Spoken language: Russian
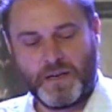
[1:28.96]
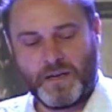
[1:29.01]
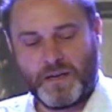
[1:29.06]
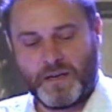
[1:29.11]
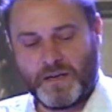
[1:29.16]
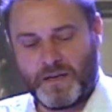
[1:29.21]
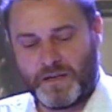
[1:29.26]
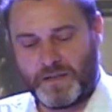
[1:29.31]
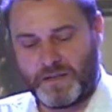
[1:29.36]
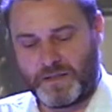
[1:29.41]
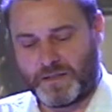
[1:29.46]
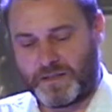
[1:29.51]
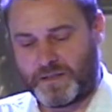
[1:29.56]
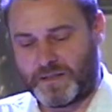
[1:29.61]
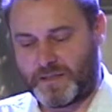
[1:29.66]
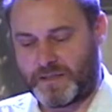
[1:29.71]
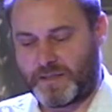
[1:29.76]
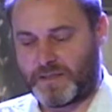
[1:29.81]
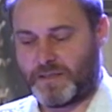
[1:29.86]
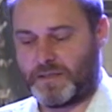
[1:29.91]
Э,
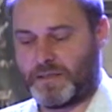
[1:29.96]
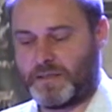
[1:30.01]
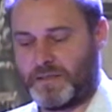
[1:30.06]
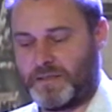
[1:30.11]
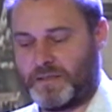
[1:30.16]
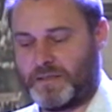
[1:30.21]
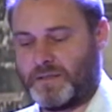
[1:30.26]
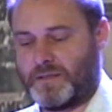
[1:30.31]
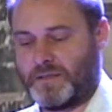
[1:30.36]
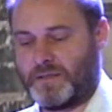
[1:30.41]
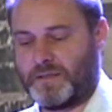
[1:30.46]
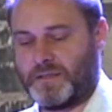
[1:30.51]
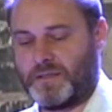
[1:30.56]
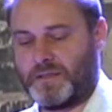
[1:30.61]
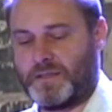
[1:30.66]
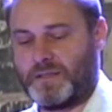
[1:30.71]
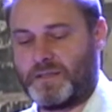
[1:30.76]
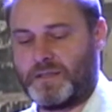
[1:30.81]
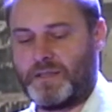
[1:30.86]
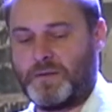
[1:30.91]
с э,
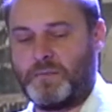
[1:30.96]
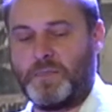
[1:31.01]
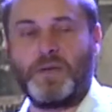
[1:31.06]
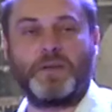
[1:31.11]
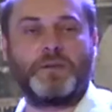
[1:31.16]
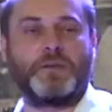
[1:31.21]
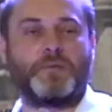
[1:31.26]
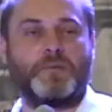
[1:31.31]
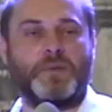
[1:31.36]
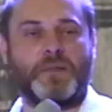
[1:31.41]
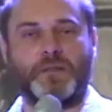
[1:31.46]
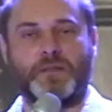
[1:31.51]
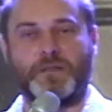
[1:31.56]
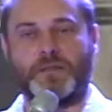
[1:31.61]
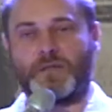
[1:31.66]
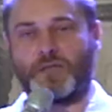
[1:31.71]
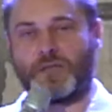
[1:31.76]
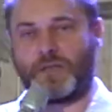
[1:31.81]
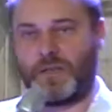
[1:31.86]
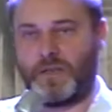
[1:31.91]
семейными
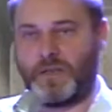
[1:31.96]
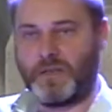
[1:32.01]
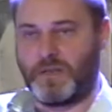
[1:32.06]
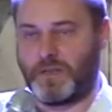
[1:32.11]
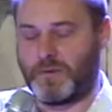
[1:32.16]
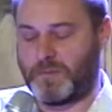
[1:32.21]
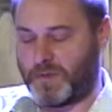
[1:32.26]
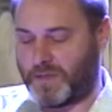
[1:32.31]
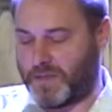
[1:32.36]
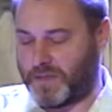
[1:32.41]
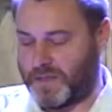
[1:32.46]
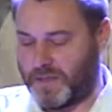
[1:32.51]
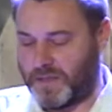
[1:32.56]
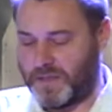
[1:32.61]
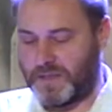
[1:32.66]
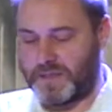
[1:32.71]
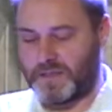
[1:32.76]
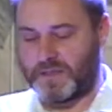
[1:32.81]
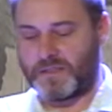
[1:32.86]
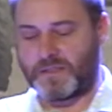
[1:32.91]
отношениями
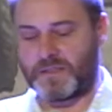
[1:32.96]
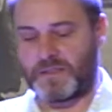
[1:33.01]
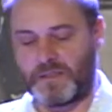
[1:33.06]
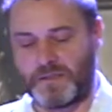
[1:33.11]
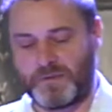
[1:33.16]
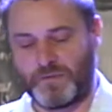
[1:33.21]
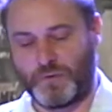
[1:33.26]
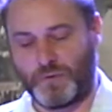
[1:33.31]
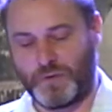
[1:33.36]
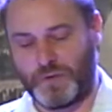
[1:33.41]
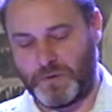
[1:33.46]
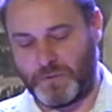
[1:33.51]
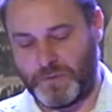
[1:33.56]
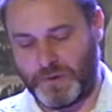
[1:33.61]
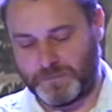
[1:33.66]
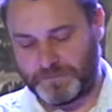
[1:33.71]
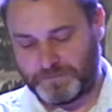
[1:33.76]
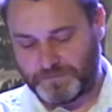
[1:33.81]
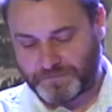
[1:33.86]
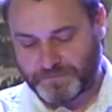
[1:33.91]
и с
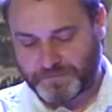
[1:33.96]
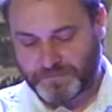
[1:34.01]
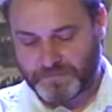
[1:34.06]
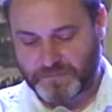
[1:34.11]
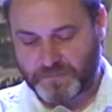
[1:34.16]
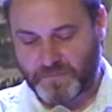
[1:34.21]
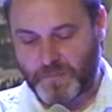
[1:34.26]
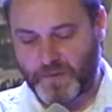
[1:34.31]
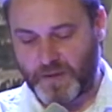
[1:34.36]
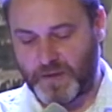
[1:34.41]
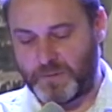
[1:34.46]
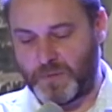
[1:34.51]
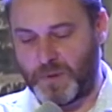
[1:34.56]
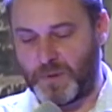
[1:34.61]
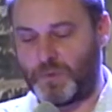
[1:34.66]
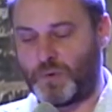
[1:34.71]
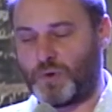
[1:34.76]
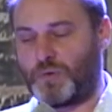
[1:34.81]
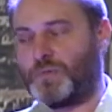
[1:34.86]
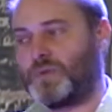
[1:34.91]
разводами. Мы
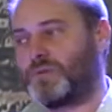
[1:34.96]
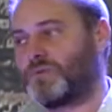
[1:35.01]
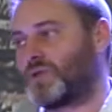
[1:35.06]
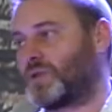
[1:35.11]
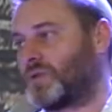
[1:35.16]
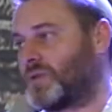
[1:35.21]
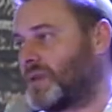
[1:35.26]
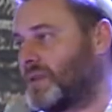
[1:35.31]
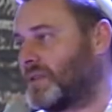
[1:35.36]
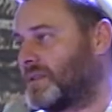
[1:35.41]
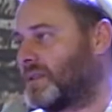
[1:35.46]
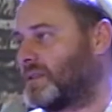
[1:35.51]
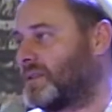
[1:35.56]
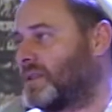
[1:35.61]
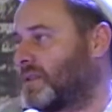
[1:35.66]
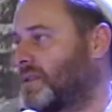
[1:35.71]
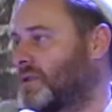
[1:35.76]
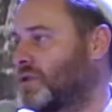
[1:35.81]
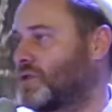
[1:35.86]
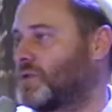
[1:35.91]
помним, что
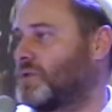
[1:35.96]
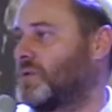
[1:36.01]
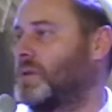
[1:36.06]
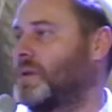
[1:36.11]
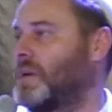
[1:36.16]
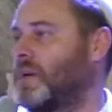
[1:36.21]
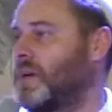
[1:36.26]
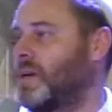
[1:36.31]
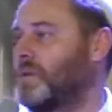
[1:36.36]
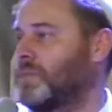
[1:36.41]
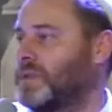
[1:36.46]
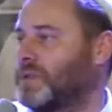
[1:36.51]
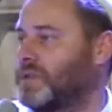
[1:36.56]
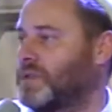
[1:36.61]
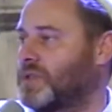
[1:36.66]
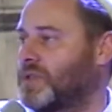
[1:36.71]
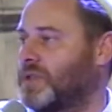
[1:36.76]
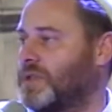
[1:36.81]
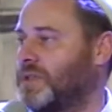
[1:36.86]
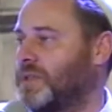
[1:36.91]
когда-то к Ишо
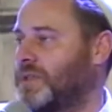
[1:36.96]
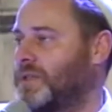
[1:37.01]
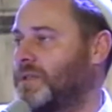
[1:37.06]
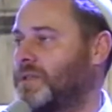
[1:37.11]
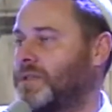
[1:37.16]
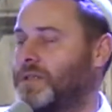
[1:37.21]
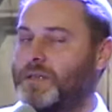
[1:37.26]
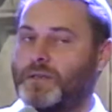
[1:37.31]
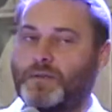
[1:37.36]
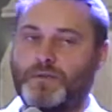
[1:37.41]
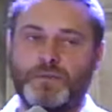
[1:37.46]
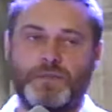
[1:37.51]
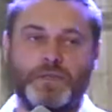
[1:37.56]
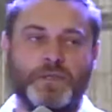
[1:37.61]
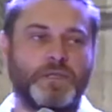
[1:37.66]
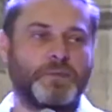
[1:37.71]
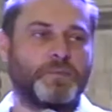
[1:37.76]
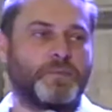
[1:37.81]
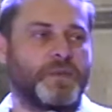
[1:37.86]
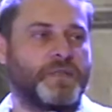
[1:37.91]
подошли люди
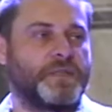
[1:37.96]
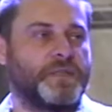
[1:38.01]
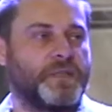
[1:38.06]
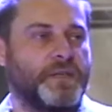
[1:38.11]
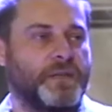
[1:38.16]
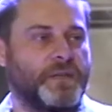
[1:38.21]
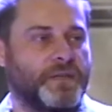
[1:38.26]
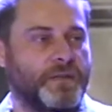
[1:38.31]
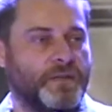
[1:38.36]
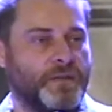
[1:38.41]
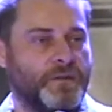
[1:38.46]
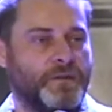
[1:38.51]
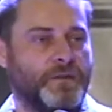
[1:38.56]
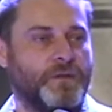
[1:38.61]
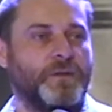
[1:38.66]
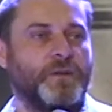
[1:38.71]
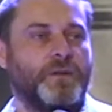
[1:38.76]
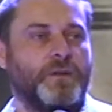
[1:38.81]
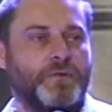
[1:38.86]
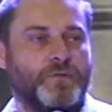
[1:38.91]
и спросили,
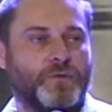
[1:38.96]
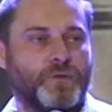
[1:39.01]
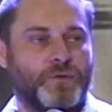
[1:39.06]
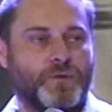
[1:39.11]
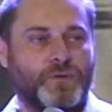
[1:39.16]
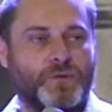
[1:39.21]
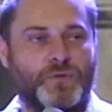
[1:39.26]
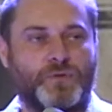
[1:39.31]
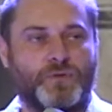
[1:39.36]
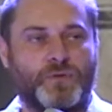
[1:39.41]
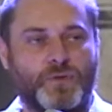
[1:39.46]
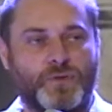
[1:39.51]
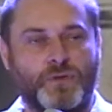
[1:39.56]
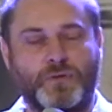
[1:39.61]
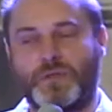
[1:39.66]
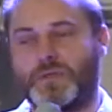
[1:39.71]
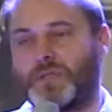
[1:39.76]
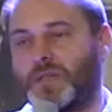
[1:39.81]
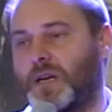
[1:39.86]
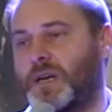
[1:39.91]
вот, что
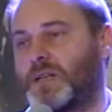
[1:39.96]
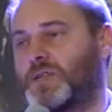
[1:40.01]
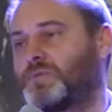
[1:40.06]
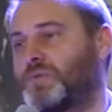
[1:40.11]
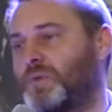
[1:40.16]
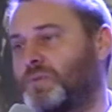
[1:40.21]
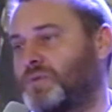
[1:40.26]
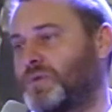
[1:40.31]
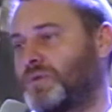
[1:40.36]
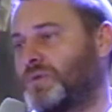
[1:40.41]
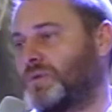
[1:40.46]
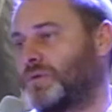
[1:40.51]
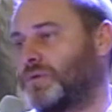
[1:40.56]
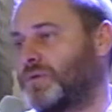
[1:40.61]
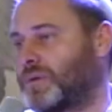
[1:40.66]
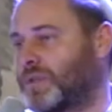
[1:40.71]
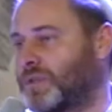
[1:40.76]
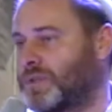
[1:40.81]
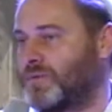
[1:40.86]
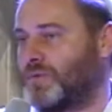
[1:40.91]
ты скажешь по
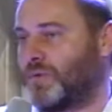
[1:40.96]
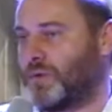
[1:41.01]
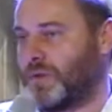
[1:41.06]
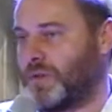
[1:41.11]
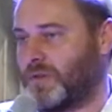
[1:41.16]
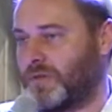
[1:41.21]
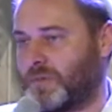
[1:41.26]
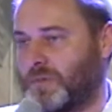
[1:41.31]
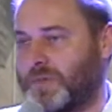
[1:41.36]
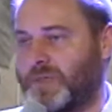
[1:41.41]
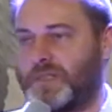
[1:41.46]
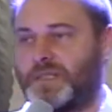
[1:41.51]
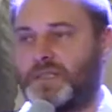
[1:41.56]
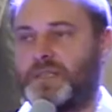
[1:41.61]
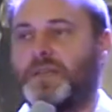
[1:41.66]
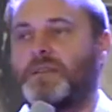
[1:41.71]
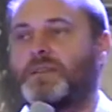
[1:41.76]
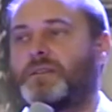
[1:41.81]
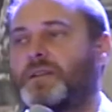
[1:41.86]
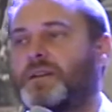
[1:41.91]
поводу разводов?
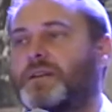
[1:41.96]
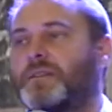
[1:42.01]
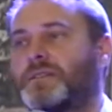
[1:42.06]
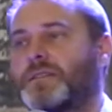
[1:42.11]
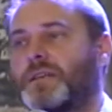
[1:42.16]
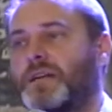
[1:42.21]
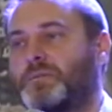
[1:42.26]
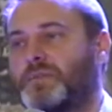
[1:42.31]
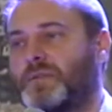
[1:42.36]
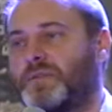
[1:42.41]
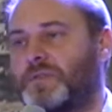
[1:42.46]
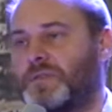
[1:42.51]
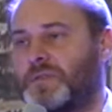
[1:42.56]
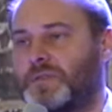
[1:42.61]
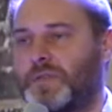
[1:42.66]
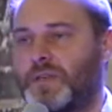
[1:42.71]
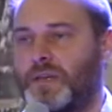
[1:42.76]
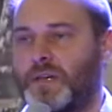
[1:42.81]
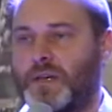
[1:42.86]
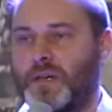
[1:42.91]
Моисей дал
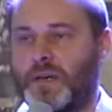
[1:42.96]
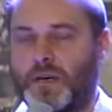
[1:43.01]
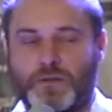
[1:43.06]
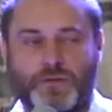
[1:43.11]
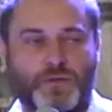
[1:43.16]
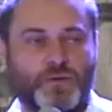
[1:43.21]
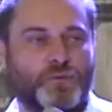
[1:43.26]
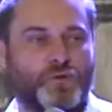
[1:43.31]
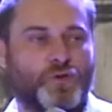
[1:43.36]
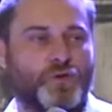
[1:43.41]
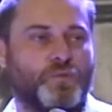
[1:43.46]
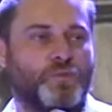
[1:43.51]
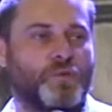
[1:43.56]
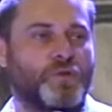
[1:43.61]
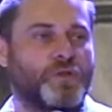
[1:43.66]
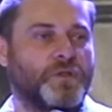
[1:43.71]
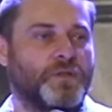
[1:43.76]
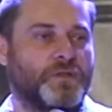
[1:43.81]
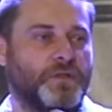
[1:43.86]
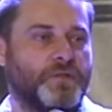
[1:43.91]
заповедь о том, что
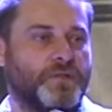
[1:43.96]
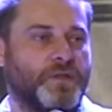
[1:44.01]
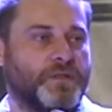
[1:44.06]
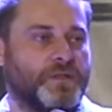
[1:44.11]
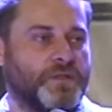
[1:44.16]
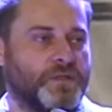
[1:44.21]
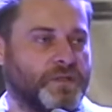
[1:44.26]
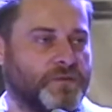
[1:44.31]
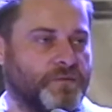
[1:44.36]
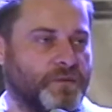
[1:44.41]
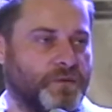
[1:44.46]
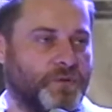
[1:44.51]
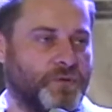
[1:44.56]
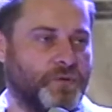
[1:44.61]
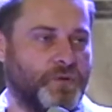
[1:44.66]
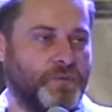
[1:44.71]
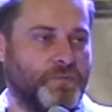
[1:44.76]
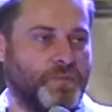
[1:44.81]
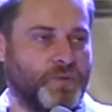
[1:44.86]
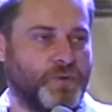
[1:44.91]
можно давать
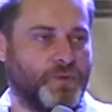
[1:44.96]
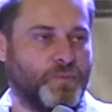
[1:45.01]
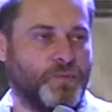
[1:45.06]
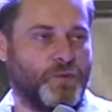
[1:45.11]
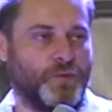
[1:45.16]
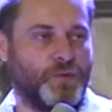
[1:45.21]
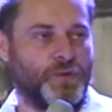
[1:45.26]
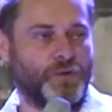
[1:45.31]
разводное письмо.